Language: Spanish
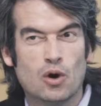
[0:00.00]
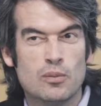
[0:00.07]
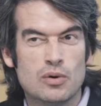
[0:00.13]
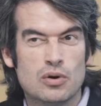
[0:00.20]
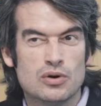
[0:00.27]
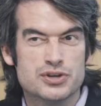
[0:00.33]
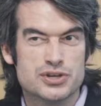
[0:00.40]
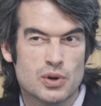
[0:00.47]

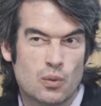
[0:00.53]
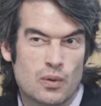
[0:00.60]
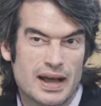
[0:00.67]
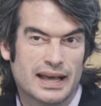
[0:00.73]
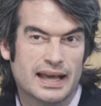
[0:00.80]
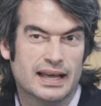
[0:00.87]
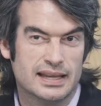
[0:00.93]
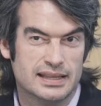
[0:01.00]
cómo y según
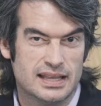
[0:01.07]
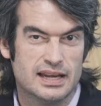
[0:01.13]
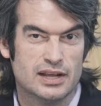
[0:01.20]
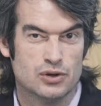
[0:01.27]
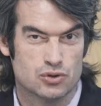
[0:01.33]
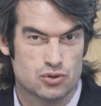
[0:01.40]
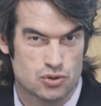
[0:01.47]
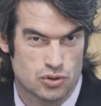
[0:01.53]
a qué
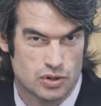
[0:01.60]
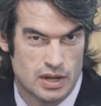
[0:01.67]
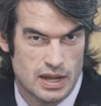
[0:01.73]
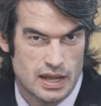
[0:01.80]
criterios?